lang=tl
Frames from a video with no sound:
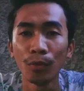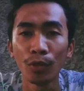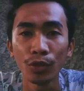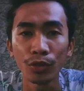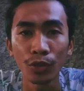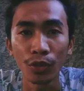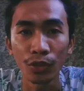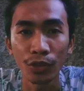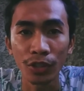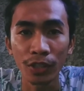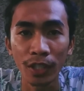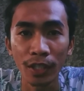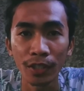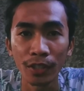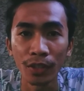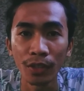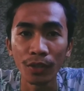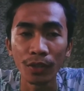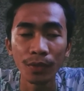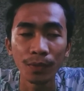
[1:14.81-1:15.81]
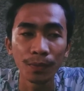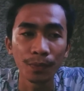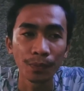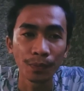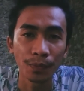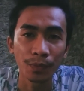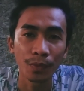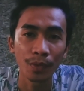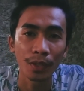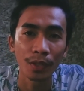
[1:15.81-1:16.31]
Motorstar no.
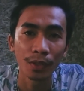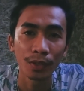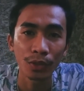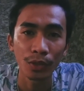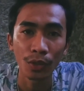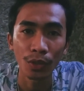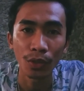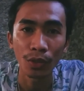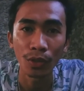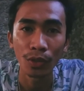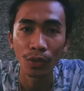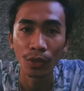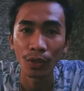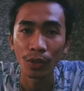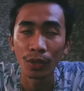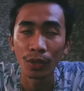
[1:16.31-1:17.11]
So